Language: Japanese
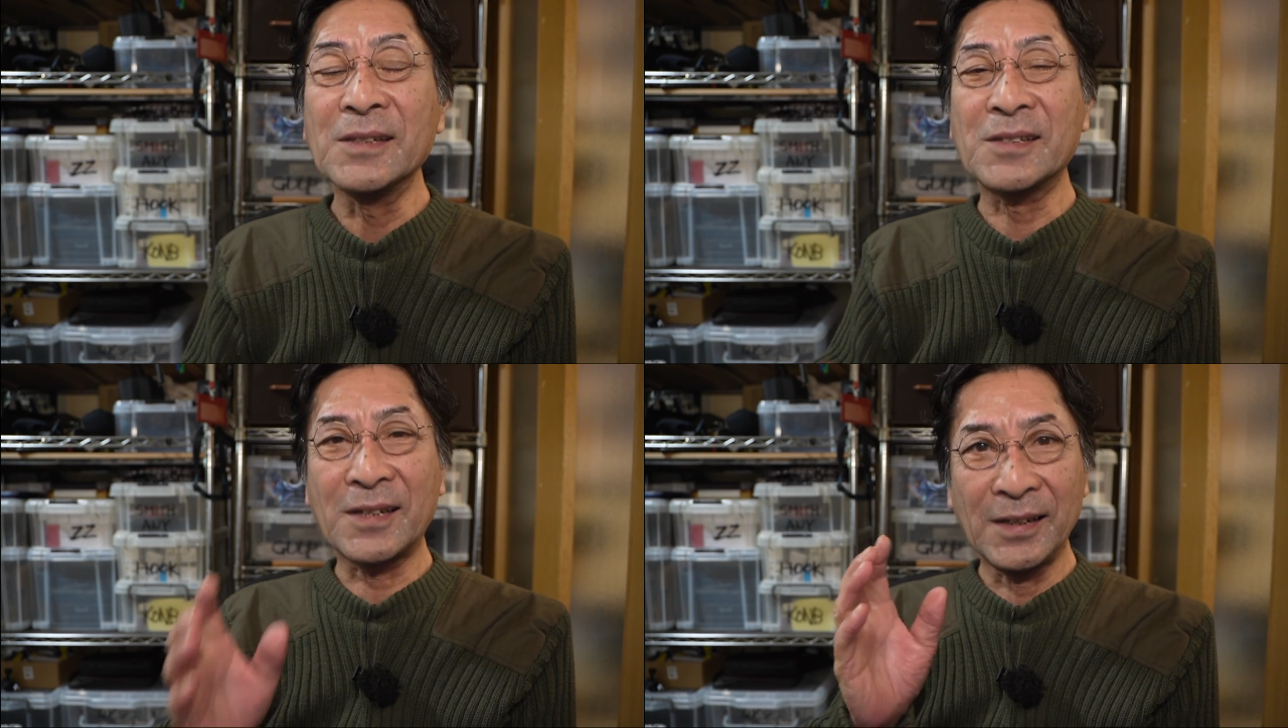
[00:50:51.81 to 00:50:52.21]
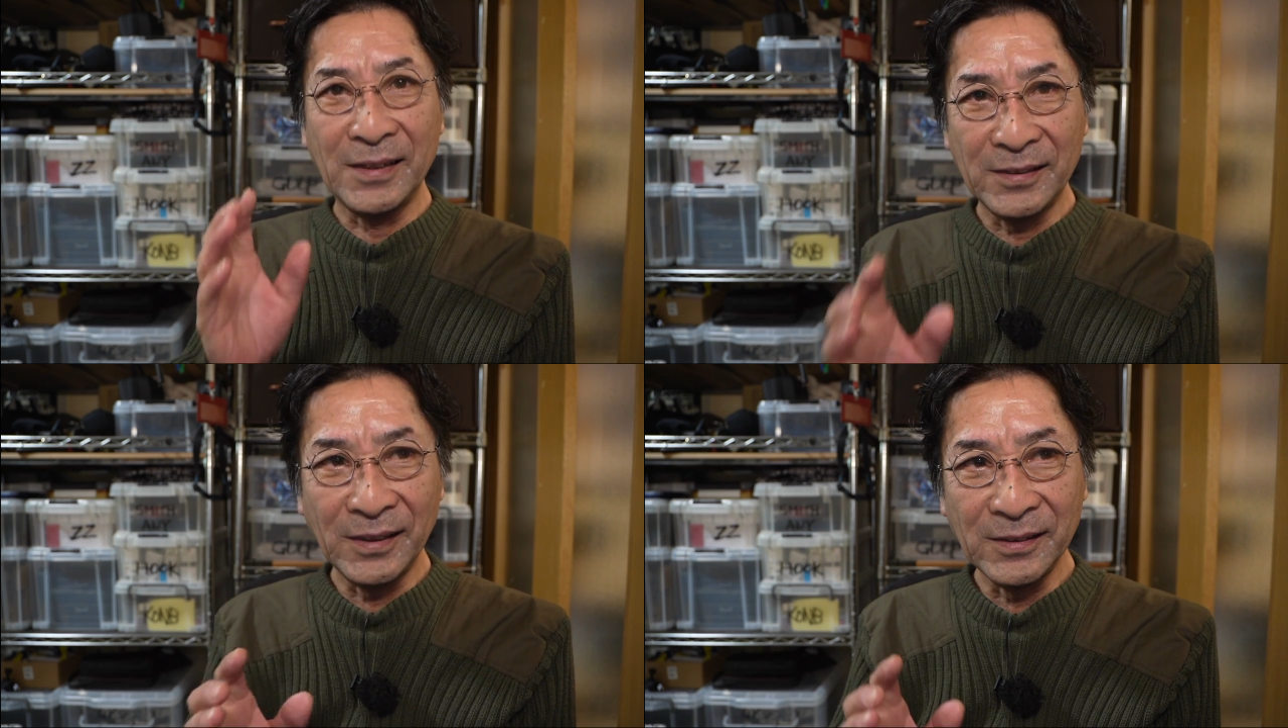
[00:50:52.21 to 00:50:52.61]
使
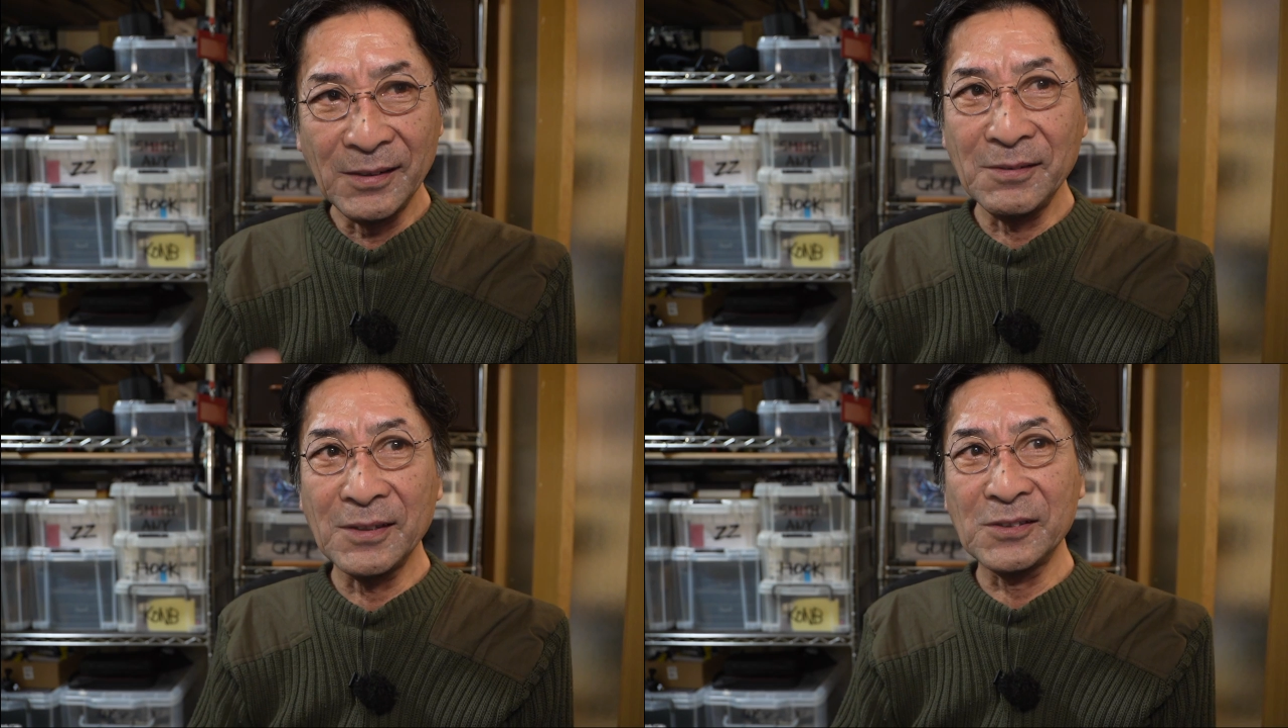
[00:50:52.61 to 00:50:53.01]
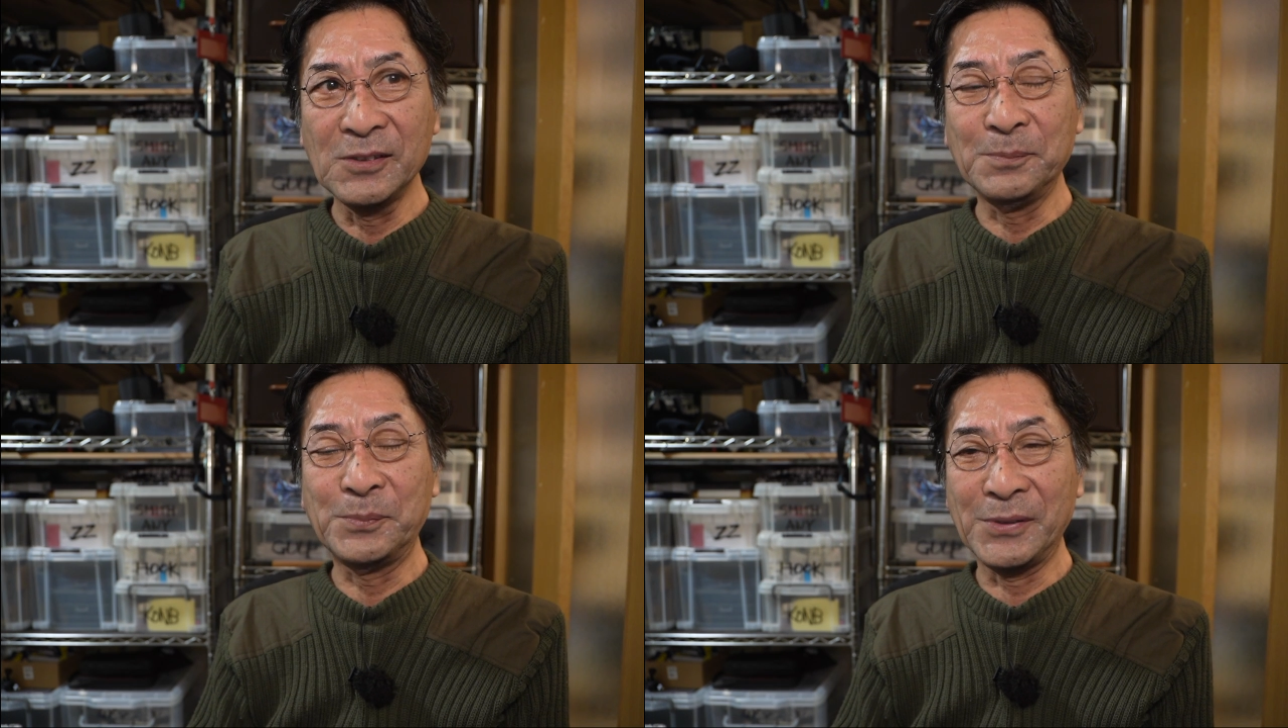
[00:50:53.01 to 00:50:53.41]
えてなおか
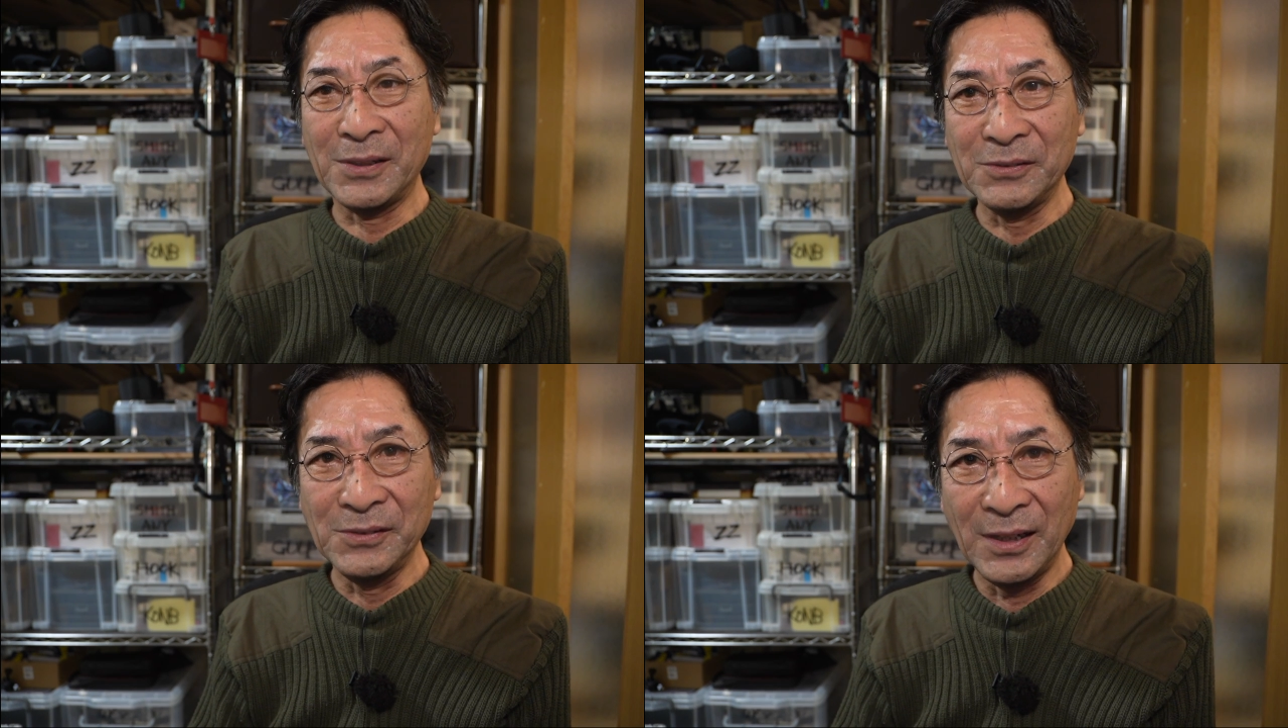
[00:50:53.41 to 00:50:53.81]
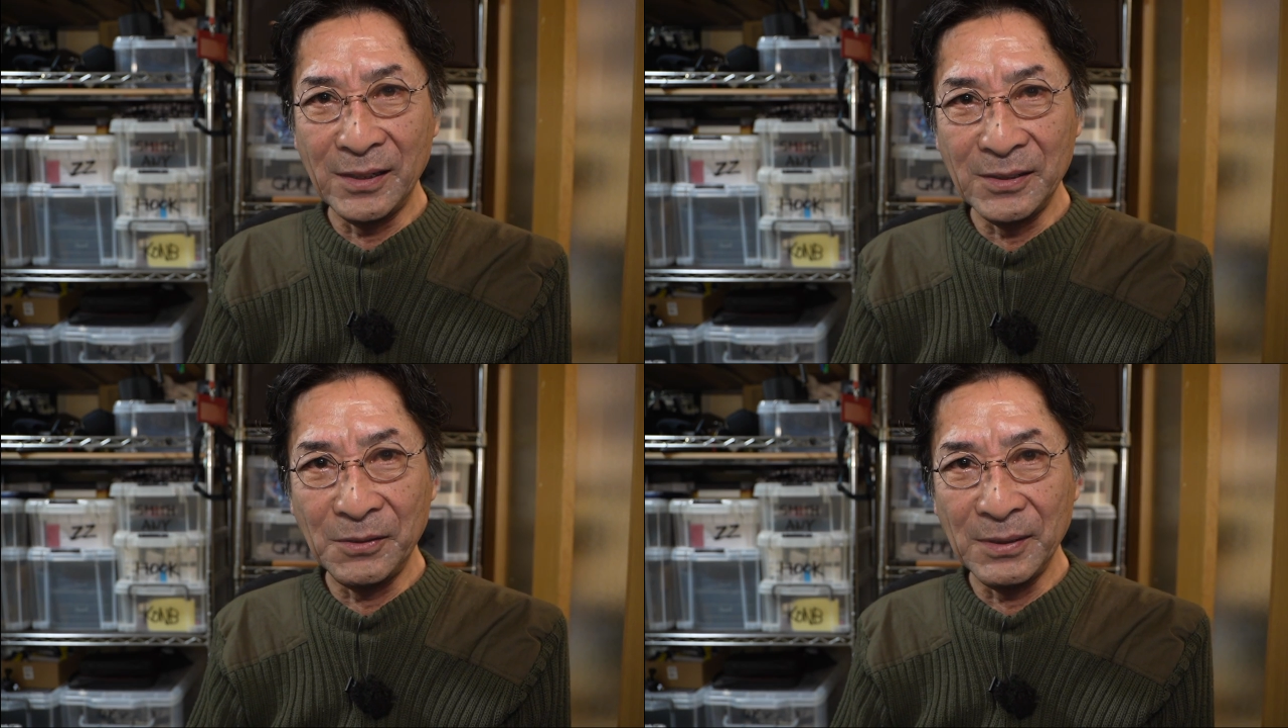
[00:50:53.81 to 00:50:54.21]
つプラグな
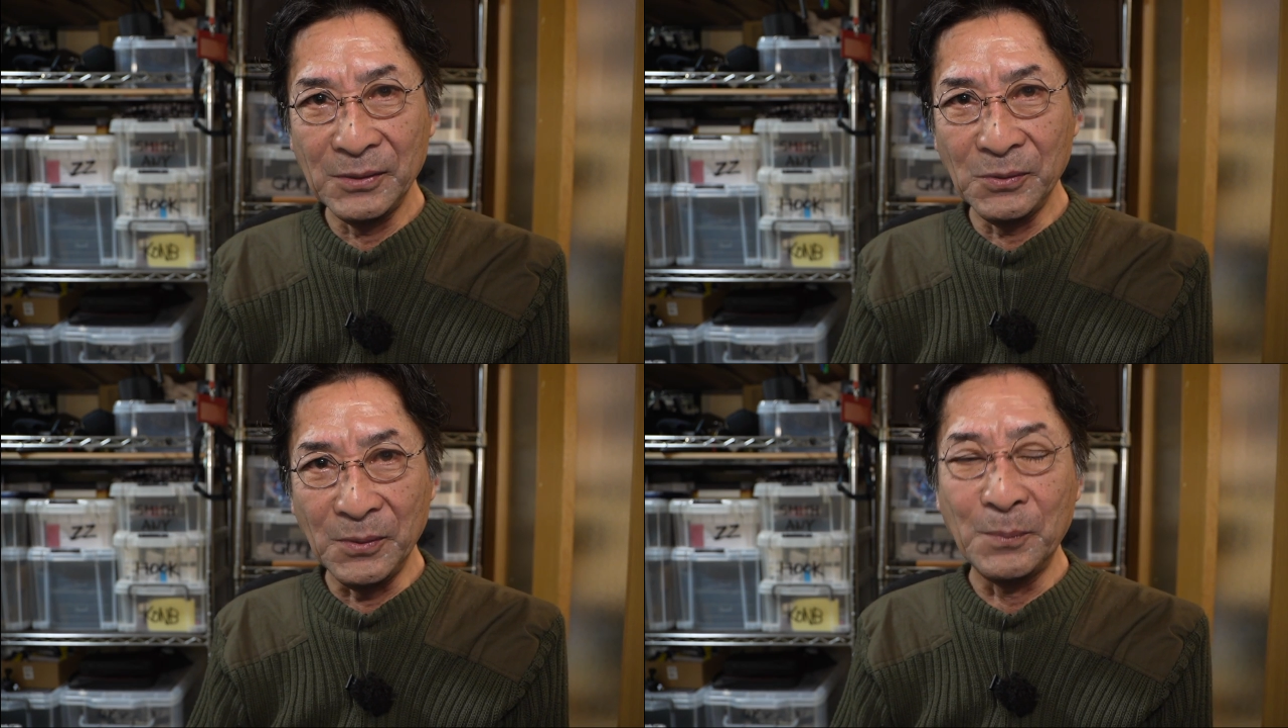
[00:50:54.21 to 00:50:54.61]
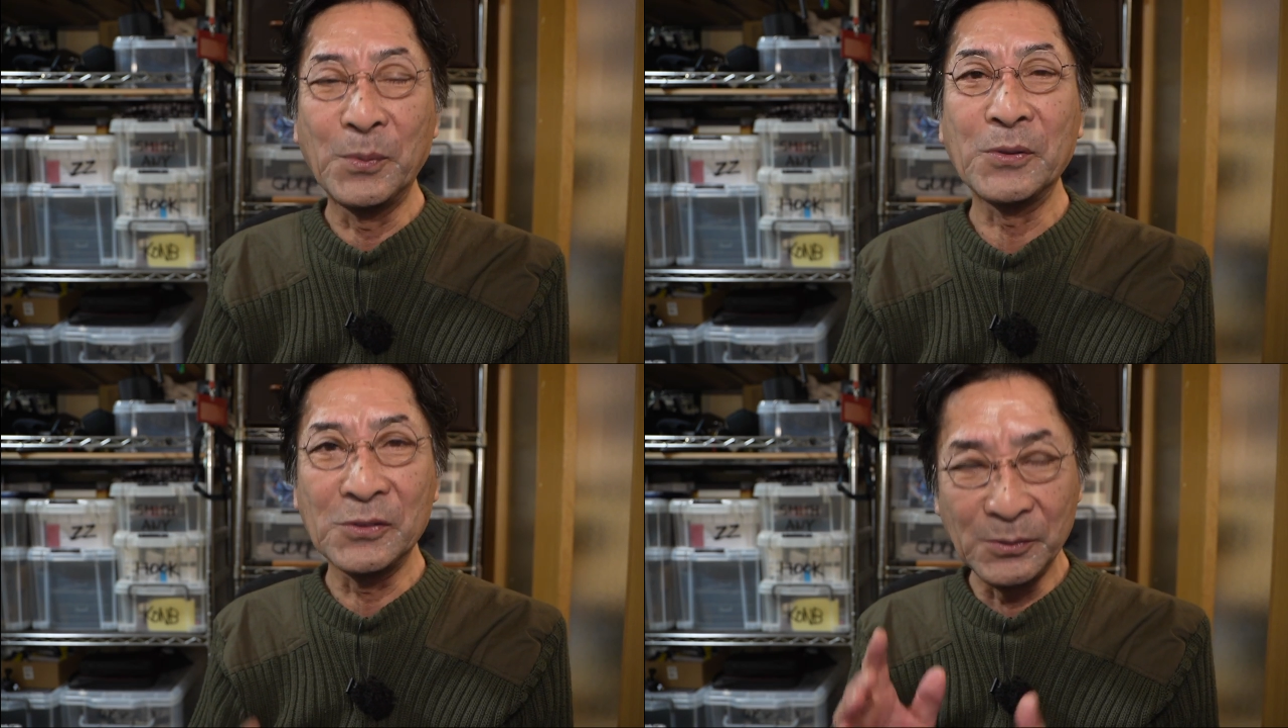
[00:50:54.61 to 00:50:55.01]
らではの
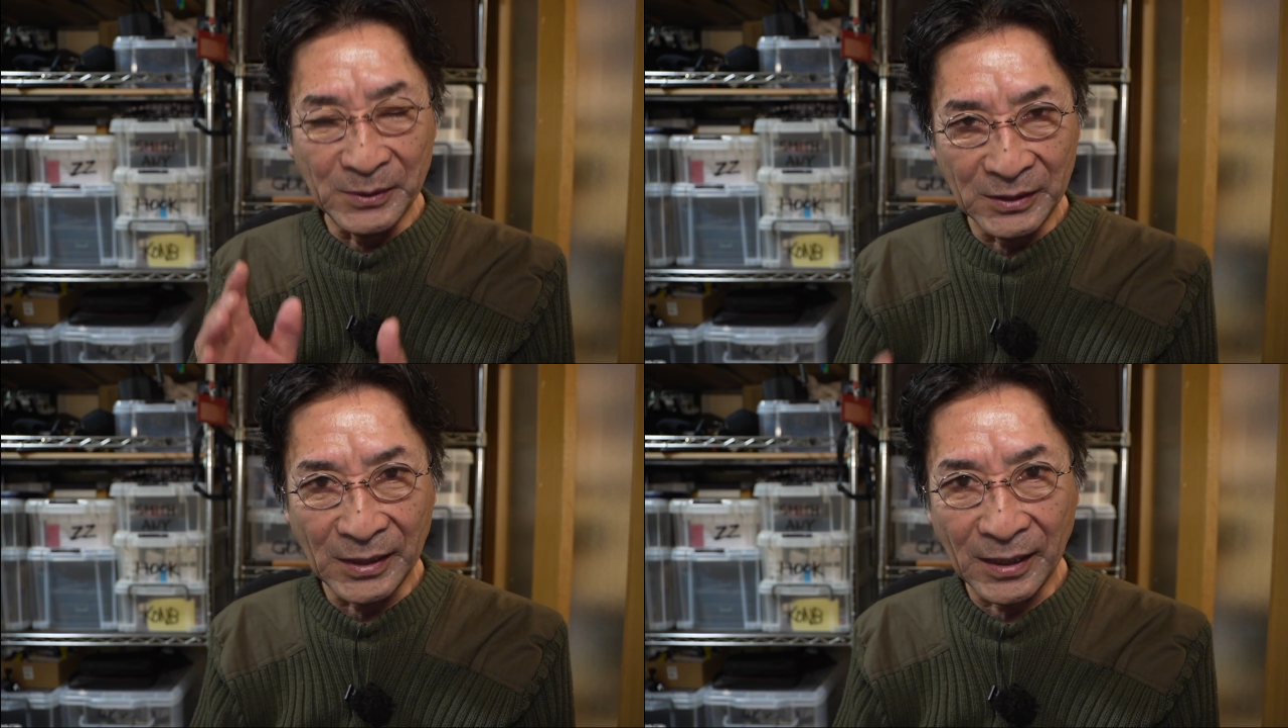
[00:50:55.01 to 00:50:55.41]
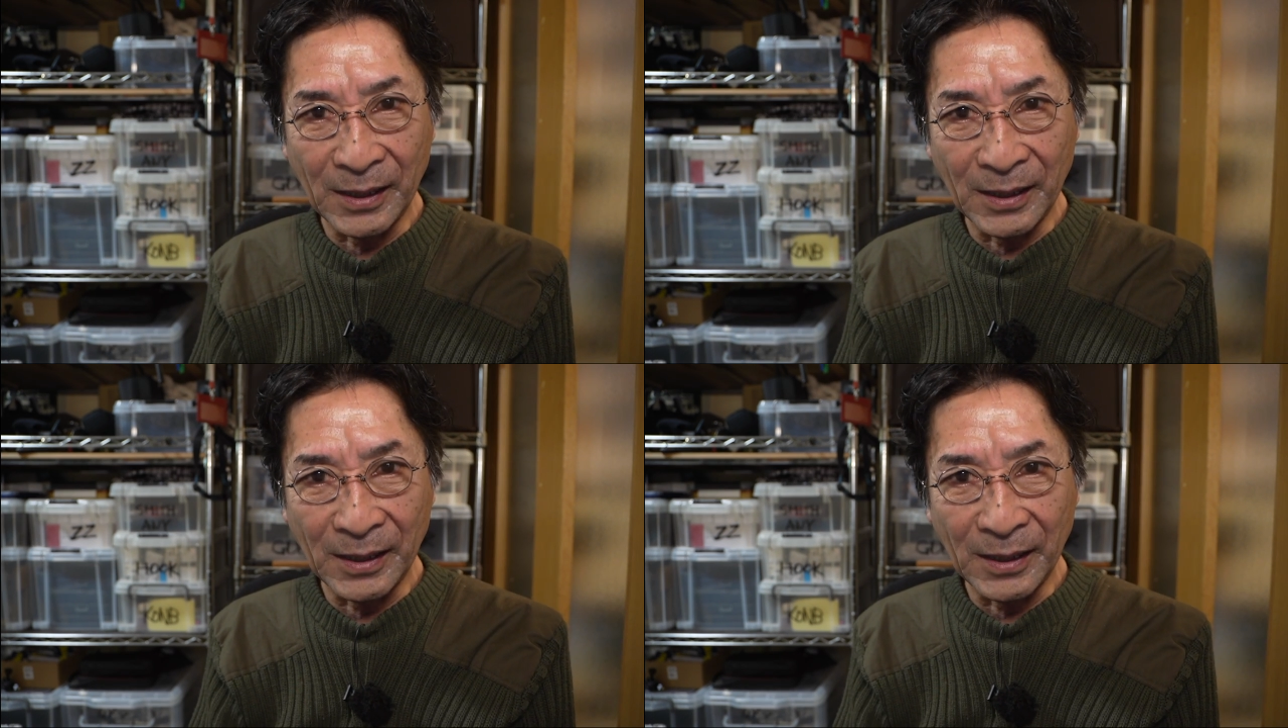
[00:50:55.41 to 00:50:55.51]
ボリューミーな